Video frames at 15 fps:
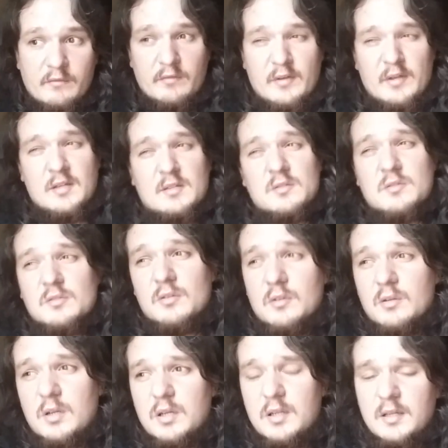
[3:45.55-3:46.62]

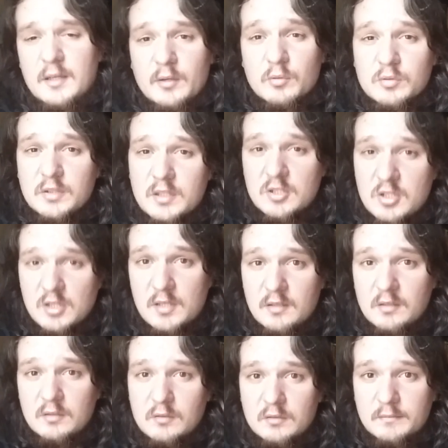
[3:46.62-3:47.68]
verso le
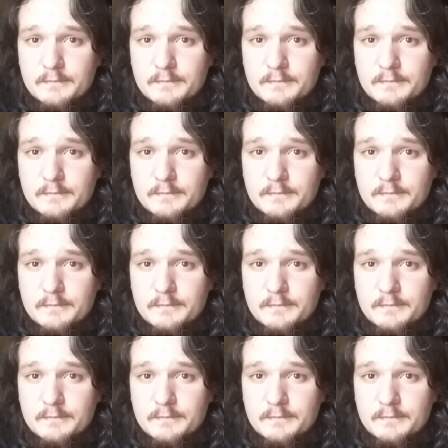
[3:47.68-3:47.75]
11